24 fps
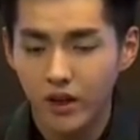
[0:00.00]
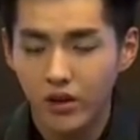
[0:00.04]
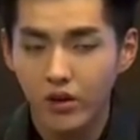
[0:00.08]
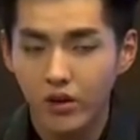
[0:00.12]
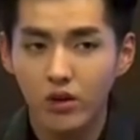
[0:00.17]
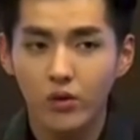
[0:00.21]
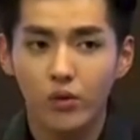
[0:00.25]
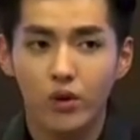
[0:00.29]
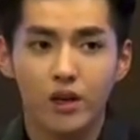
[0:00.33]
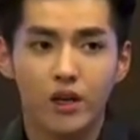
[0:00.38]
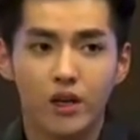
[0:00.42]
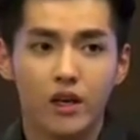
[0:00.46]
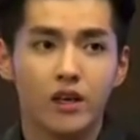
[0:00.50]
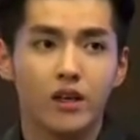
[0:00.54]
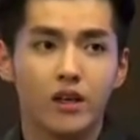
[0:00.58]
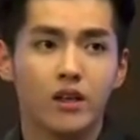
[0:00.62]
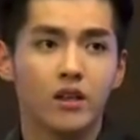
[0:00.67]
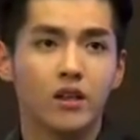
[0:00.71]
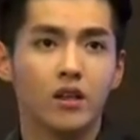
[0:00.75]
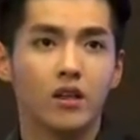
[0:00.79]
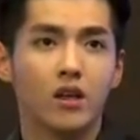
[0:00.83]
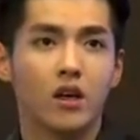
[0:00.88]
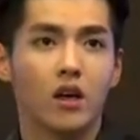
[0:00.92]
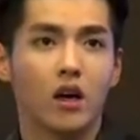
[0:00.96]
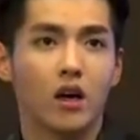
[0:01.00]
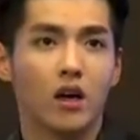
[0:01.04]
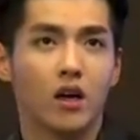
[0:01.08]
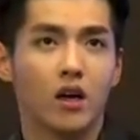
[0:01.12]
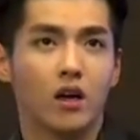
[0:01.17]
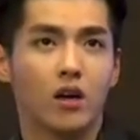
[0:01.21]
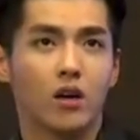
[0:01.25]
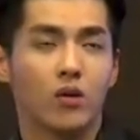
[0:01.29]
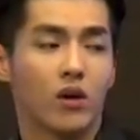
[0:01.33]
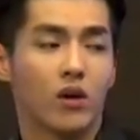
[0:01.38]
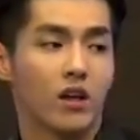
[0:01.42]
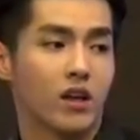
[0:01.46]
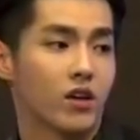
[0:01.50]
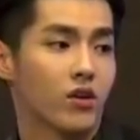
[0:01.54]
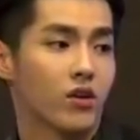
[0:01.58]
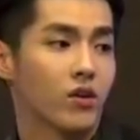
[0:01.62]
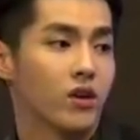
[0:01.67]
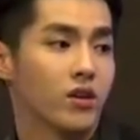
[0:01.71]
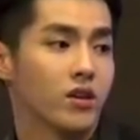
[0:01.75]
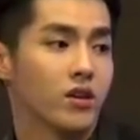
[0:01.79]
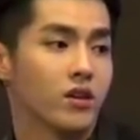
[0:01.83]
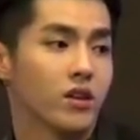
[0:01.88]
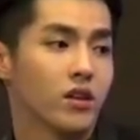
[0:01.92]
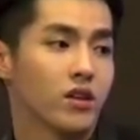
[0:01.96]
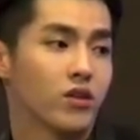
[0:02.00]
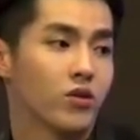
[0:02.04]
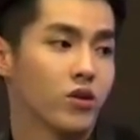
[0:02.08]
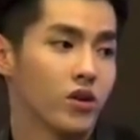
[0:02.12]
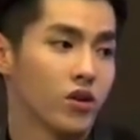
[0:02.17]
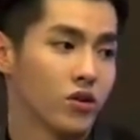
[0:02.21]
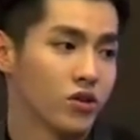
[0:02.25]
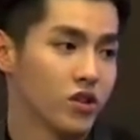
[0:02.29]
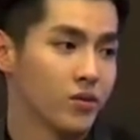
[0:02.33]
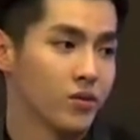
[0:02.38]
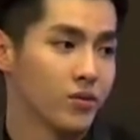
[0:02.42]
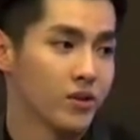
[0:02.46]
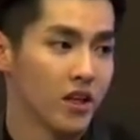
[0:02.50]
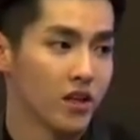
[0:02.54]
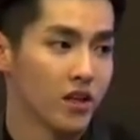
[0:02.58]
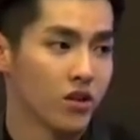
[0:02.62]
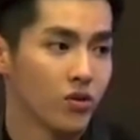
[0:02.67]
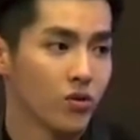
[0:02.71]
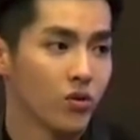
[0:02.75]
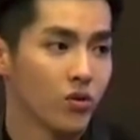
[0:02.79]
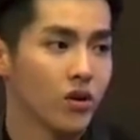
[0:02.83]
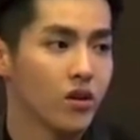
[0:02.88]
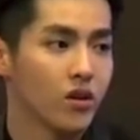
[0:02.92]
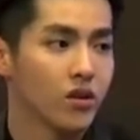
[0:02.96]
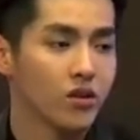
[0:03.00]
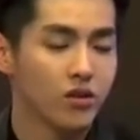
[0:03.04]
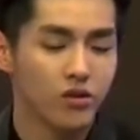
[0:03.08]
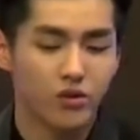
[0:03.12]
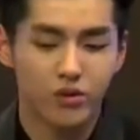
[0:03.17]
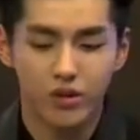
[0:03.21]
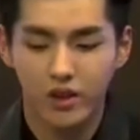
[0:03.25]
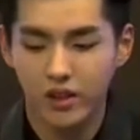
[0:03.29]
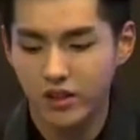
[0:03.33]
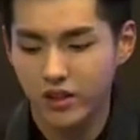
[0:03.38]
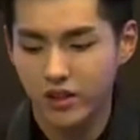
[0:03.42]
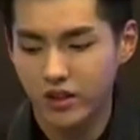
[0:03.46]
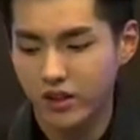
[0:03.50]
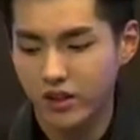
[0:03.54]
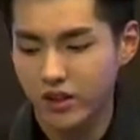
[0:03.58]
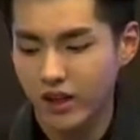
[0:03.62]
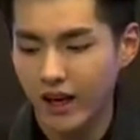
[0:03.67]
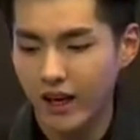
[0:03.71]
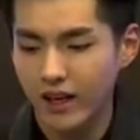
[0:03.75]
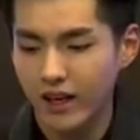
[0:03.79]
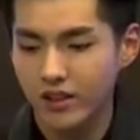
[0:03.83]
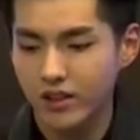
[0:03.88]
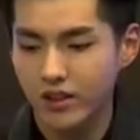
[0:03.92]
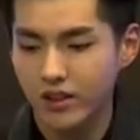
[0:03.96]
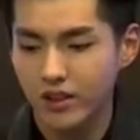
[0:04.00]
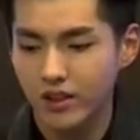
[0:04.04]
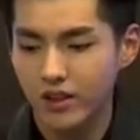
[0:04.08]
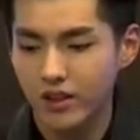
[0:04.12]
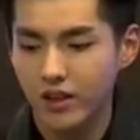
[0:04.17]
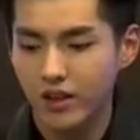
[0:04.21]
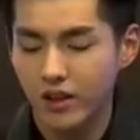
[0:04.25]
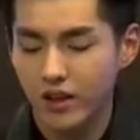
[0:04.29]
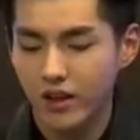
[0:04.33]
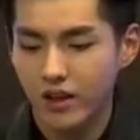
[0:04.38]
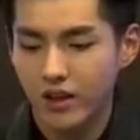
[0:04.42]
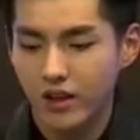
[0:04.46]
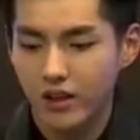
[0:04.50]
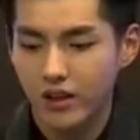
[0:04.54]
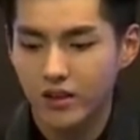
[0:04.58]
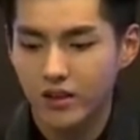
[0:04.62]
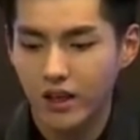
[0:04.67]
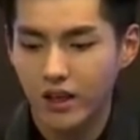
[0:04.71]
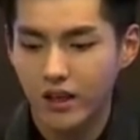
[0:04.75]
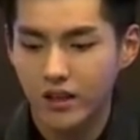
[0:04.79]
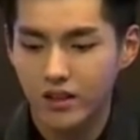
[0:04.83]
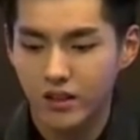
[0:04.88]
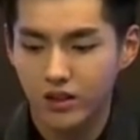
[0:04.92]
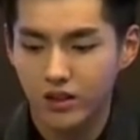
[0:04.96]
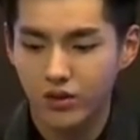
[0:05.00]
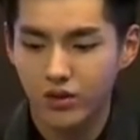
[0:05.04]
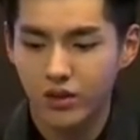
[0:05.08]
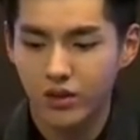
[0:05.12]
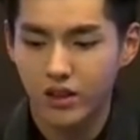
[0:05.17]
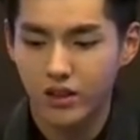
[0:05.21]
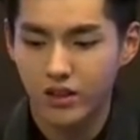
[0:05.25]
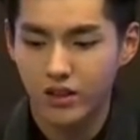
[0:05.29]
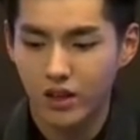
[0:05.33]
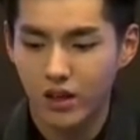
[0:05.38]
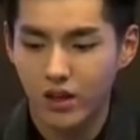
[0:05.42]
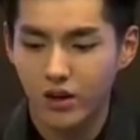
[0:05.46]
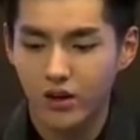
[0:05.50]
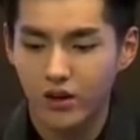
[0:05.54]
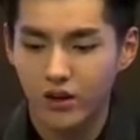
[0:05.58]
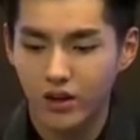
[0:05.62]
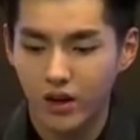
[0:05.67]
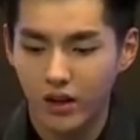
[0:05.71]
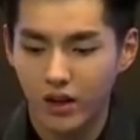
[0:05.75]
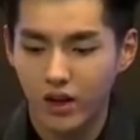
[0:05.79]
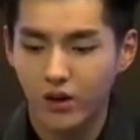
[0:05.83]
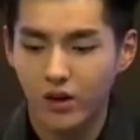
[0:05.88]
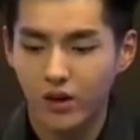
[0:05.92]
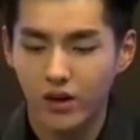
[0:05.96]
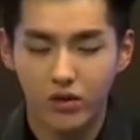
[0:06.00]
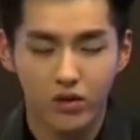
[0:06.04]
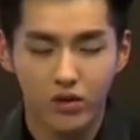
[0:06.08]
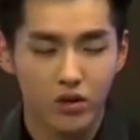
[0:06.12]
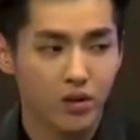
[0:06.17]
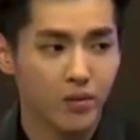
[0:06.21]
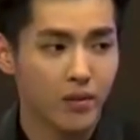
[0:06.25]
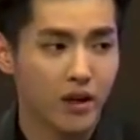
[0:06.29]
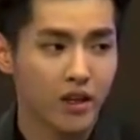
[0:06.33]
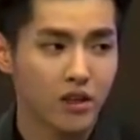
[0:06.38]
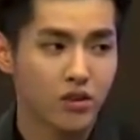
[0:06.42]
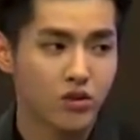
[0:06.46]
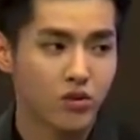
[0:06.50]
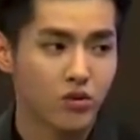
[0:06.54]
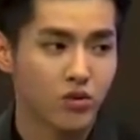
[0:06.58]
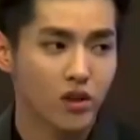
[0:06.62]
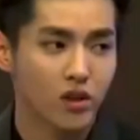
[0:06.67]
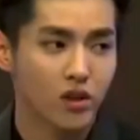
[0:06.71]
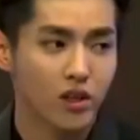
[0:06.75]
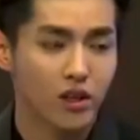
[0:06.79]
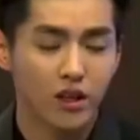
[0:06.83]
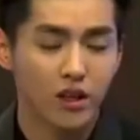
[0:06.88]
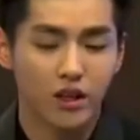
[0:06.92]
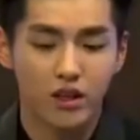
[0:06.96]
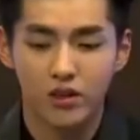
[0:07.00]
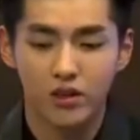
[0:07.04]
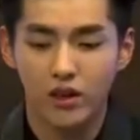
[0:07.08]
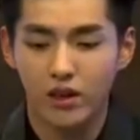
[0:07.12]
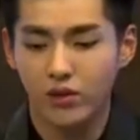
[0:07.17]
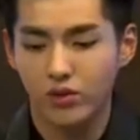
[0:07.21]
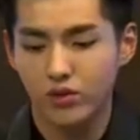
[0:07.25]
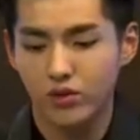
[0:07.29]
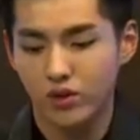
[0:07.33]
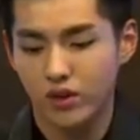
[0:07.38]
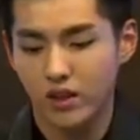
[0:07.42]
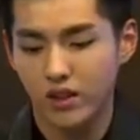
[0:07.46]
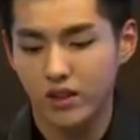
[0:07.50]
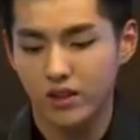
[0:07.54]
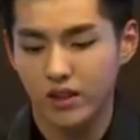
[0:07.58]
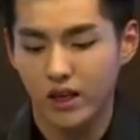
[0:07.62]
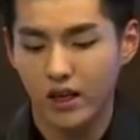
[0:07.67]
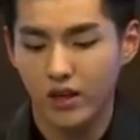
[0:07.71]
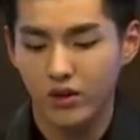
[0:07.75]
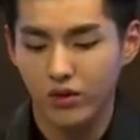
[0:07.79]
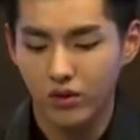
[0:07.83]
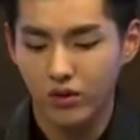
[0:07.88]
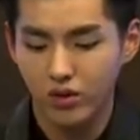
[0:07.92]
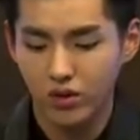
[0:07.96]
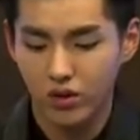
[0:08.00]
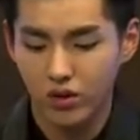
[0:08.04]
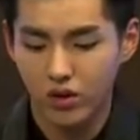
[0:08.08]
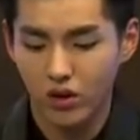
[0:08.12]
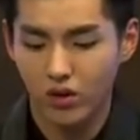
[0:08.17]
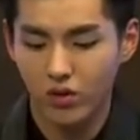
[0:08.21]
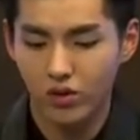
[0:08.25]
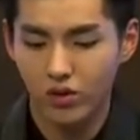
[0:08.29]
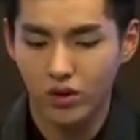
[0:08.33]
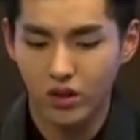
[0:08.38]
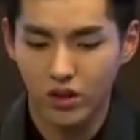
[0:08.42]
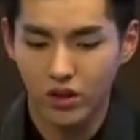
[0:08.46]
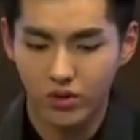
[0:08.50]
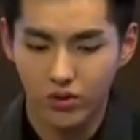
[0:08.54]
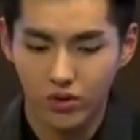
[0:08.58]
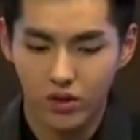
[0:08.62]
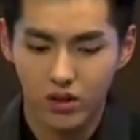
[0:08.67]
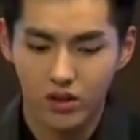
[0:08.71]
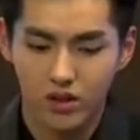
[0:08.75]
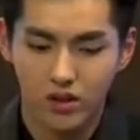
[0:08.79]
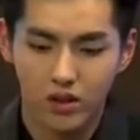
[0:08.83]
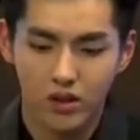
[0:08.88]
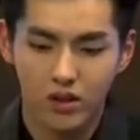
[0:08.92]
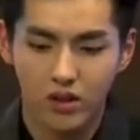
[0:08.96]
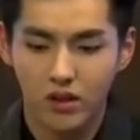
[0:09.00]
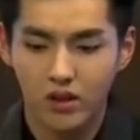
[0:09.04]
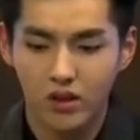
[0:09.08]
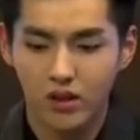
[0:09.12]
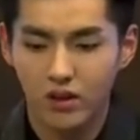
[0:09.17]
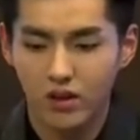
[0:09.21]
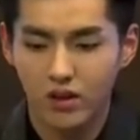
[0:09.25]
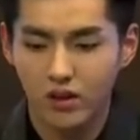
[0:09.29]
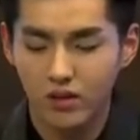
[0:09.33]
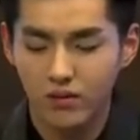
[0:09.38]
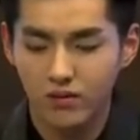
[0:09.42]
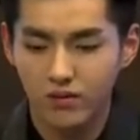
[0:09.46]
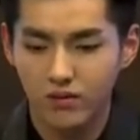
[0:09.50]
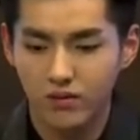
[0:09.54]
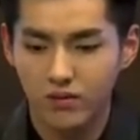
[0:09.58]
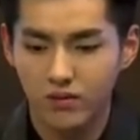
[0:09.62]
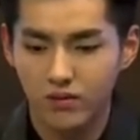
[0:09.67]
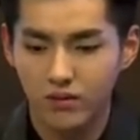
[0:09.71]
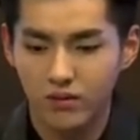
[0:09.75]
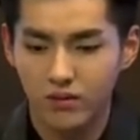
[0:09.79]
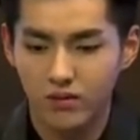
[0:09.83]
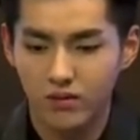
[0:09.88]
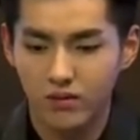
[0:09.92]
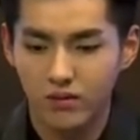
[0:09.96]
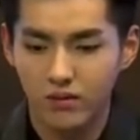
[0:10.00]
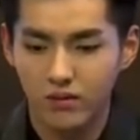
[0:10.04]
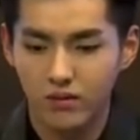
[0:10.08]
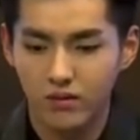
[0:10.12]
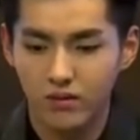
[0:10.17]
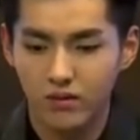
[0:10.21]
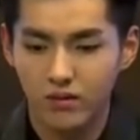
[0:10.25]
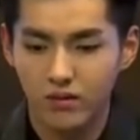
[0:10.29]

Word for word: 因为我跟呃王丽坤的对手戏比较多，所以其实他是。在情绪上是给给到我很多的帮助的，可以让我去更加容易去投入这个角色，嗯，